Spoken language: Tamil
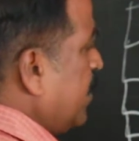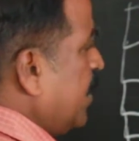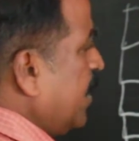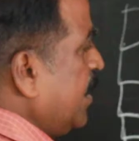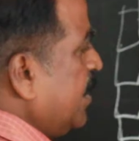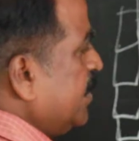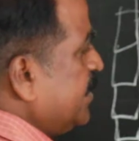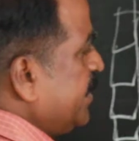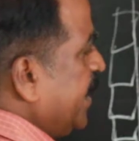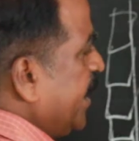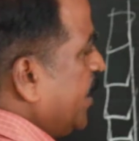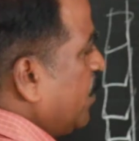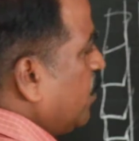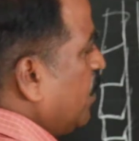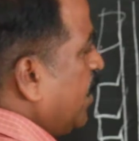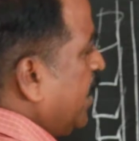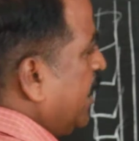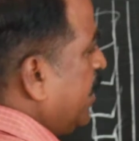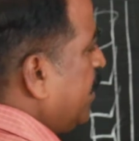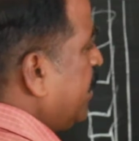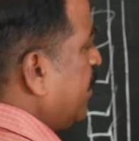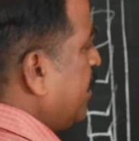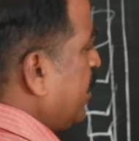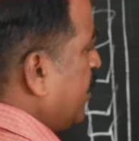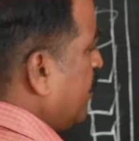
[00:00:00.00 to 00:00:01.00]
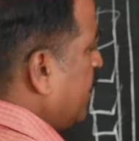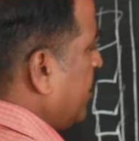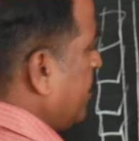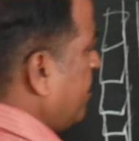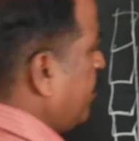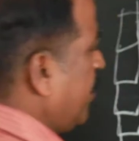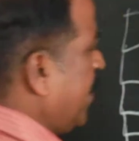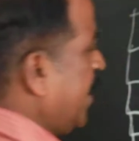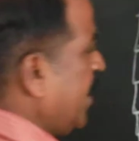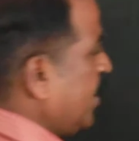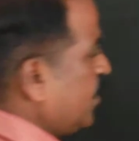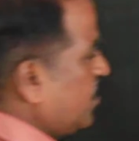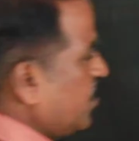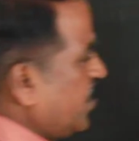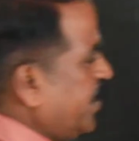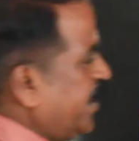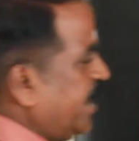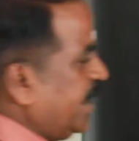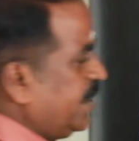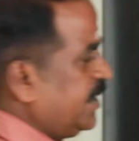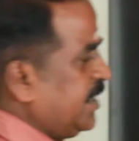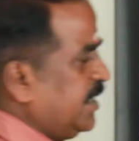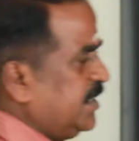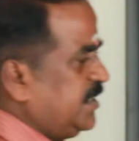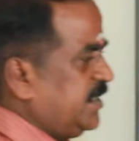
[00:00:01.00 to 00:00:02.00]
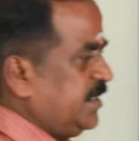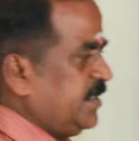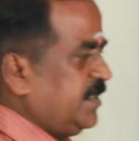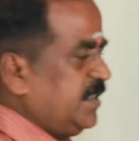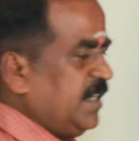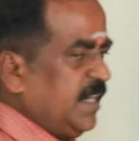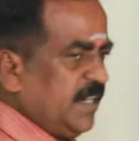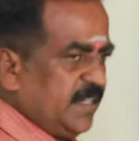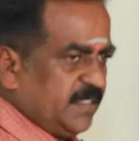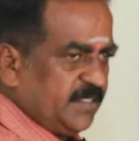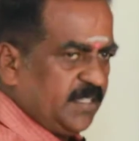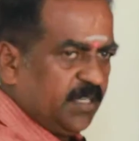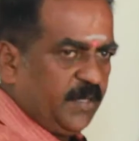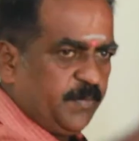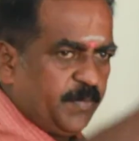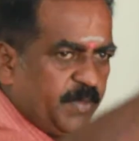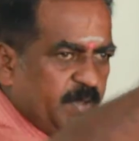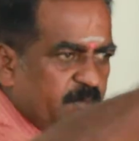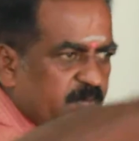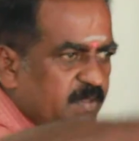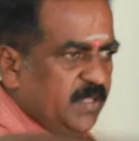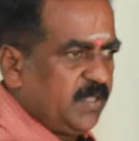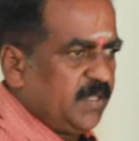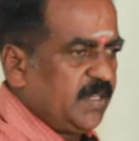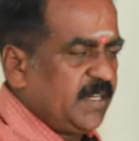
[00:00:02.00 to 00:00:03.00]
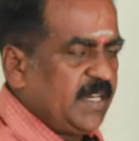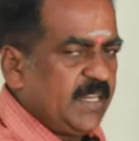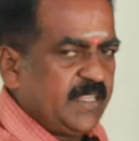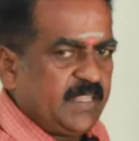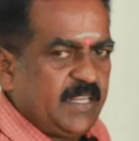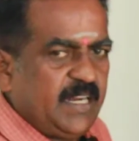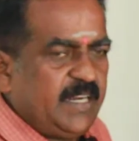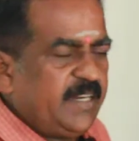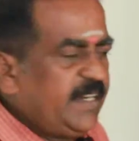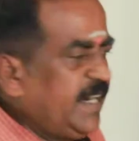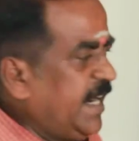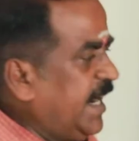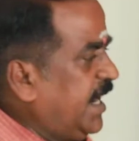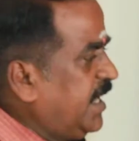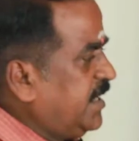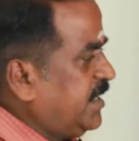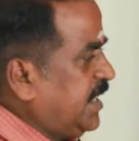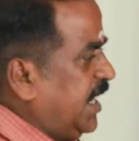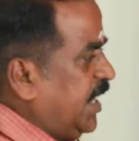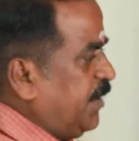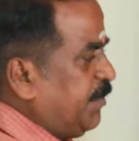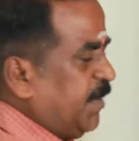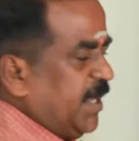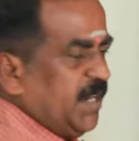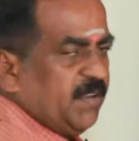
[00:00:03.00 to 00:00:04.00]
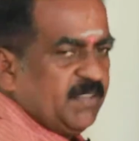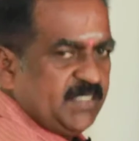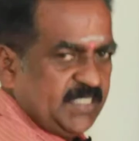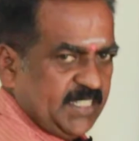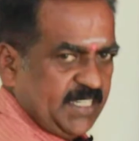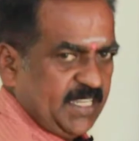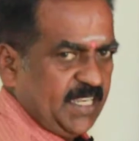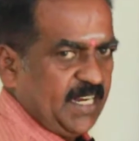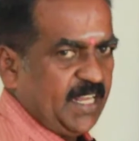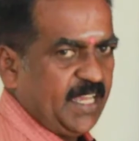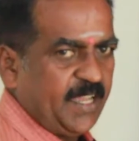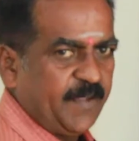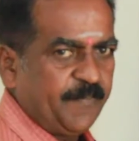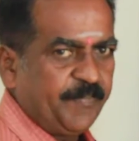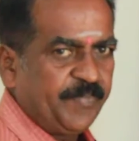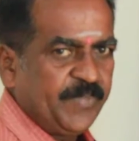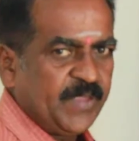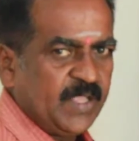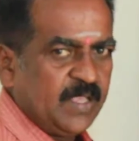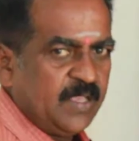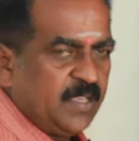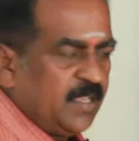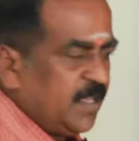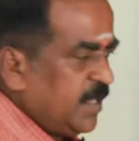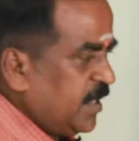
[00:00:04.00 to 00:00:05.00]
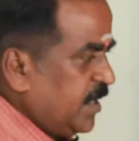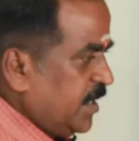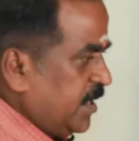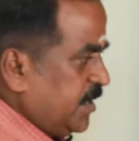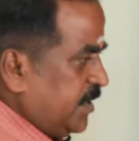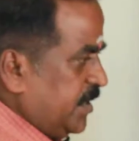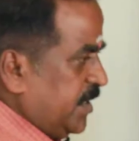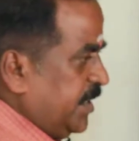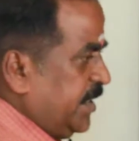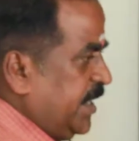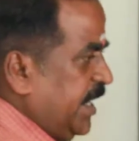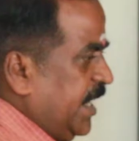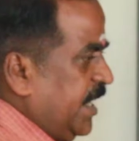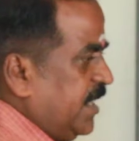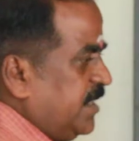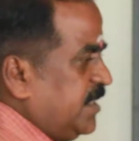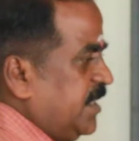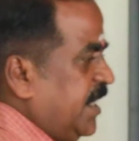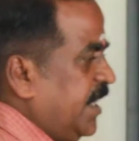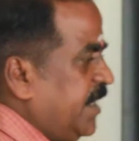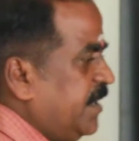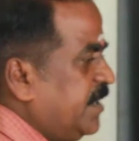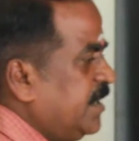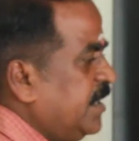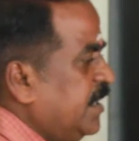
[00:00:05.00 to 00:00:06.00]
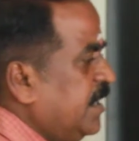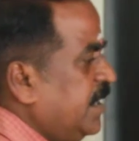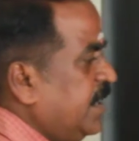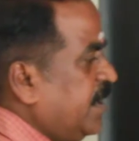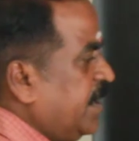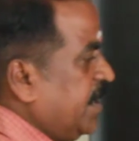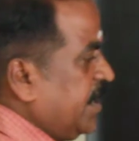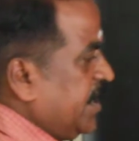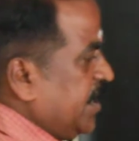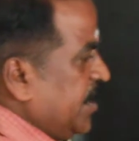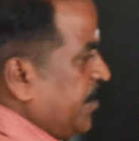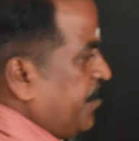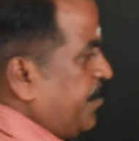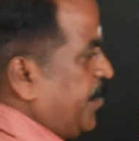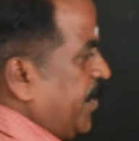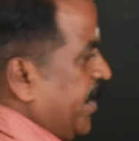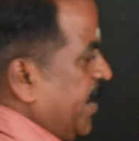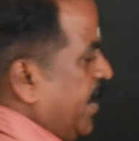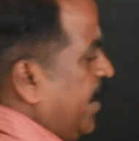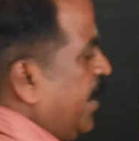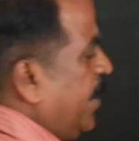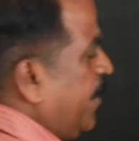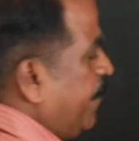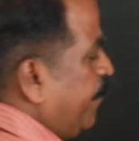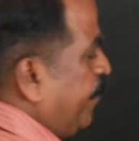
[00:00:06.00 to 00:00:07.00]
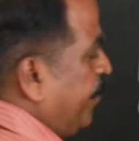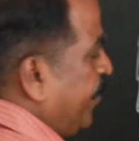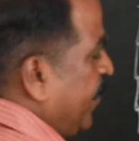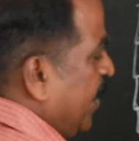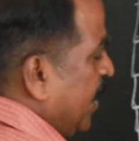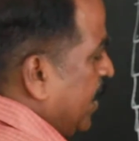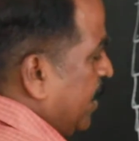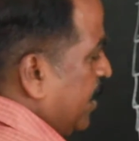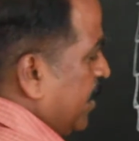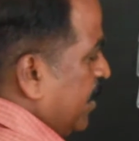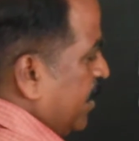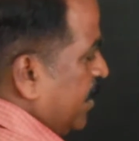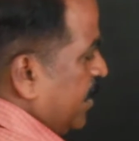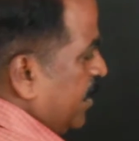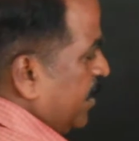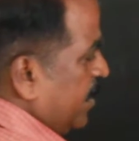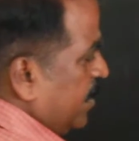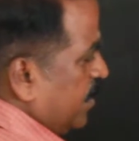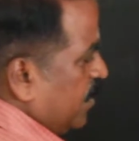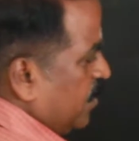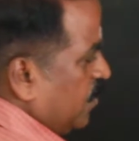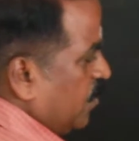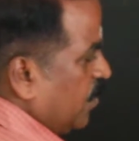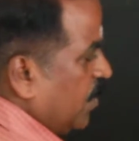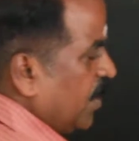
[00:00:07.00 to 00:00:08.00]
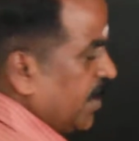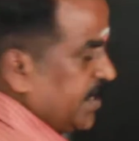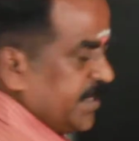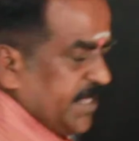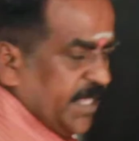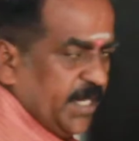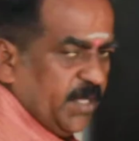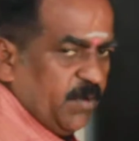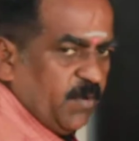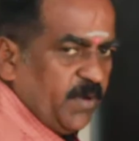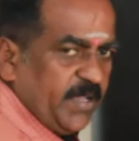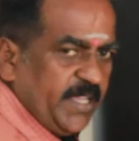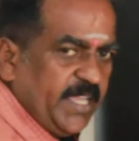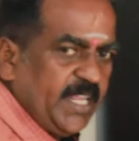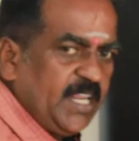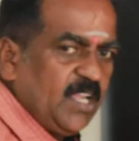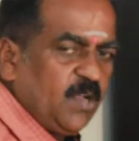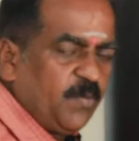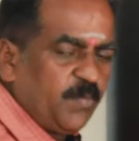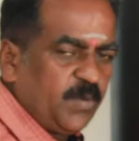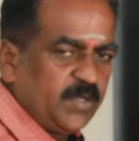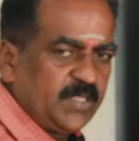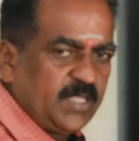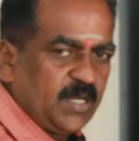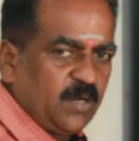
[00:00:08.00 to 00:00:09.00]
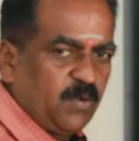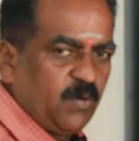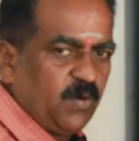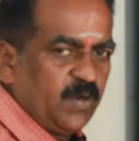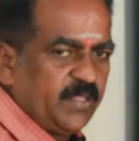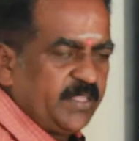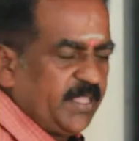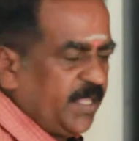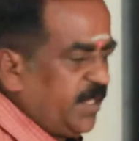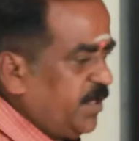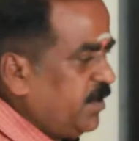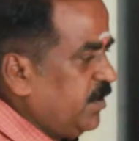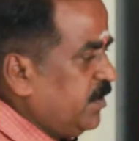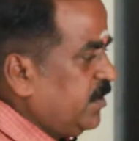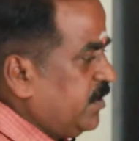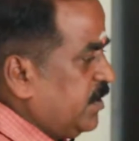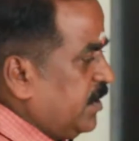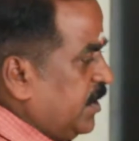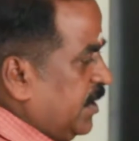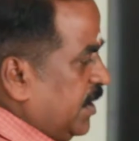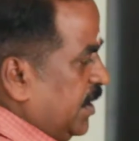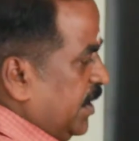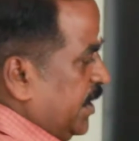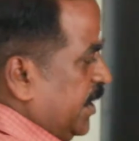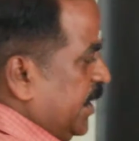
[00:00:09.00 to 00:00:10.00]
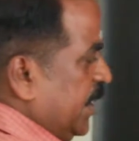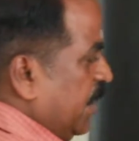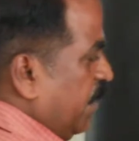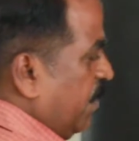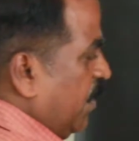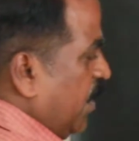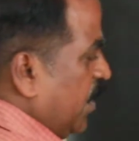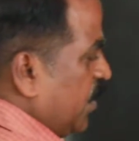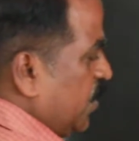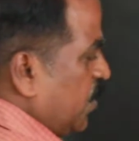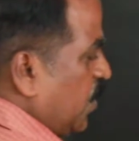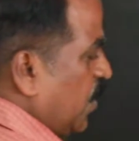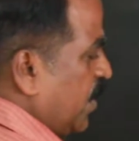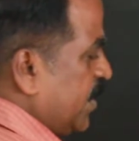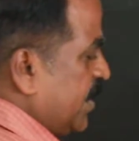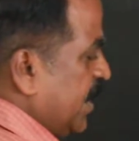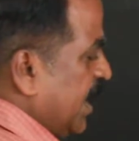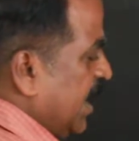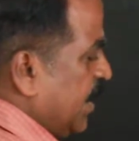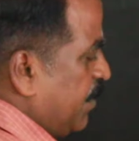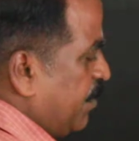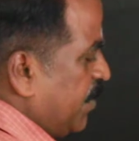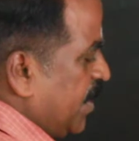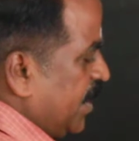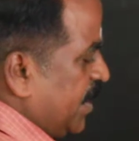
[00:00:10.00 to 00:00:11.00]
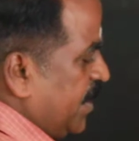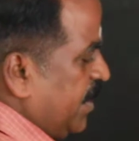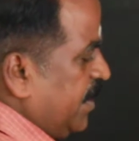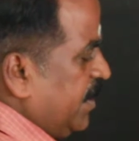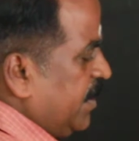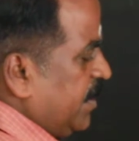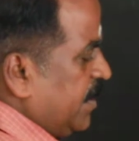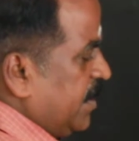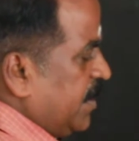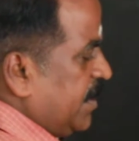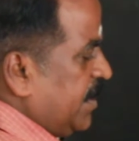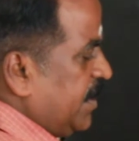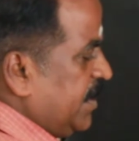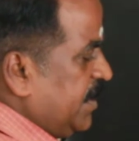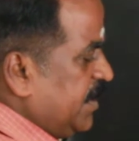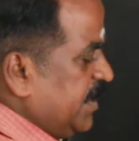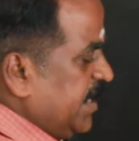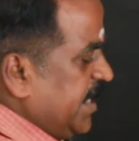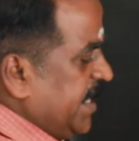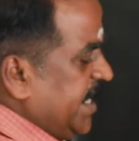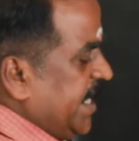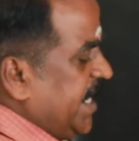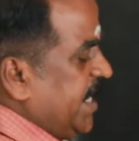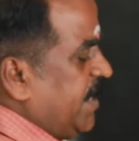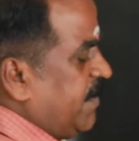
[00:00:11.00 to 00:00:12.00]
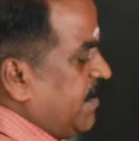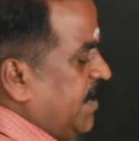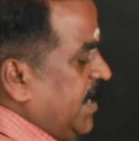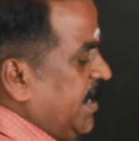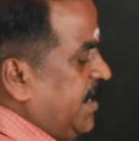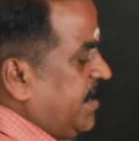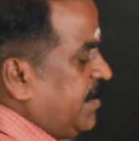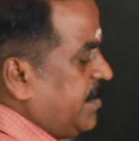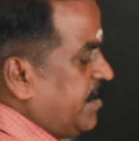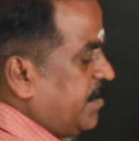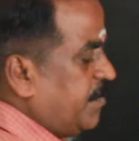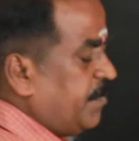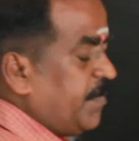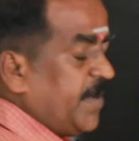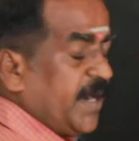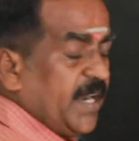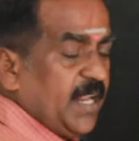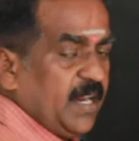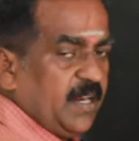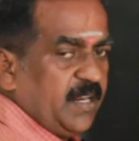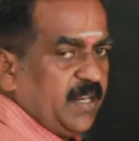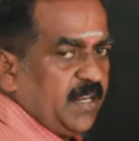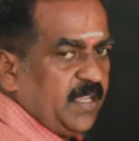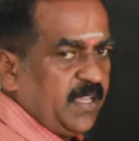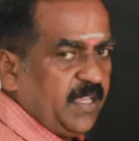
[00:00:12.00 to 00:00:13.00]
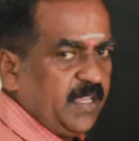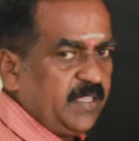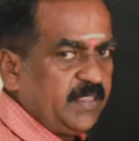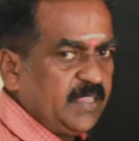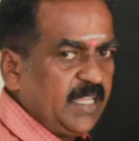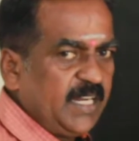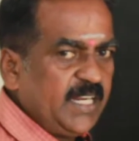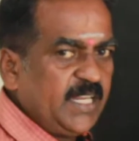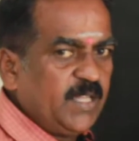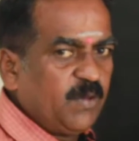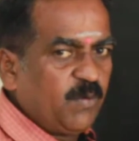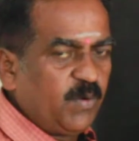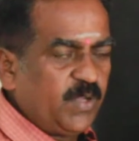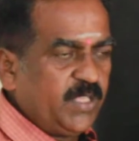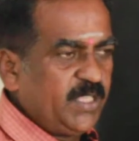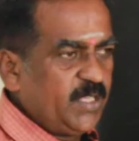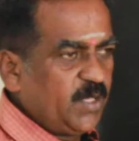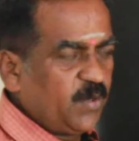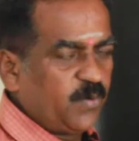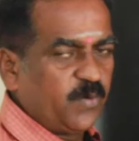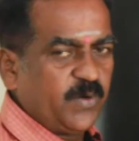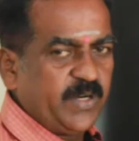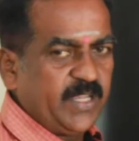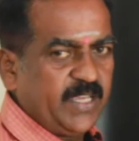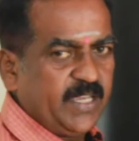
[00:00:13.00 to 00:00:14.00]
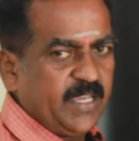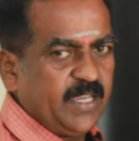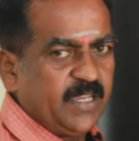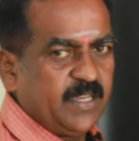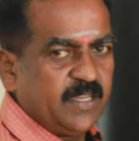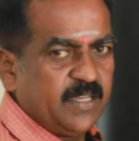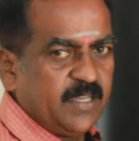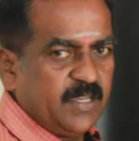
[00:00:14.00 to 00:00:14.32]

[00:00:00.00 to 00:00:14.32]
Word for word: ரெண்டு சைடும் உள்ள மண்ணை தோண்டி எடுத்தாச்சு ரெண்டு சைடும் இப்போ வந்து கிட்டத்தட்ட ட்ரைனேஜ் லைன் மாதிரி வச்சுக்கோங்களேன் இந்த ட்ரைனேஜ் லைன் இப்போ உங்களுக்கு தெரியும் உங்கள் ஏரியாவை பொறுத்தளவு உங்களுக்கு தெரியும் எவ்வளோ தூரத்தில் நம்மளுக்கு இந்த ஏரியாவில் மணல் இருக்குது தண்ணி உறிஞ்சக்கூடிய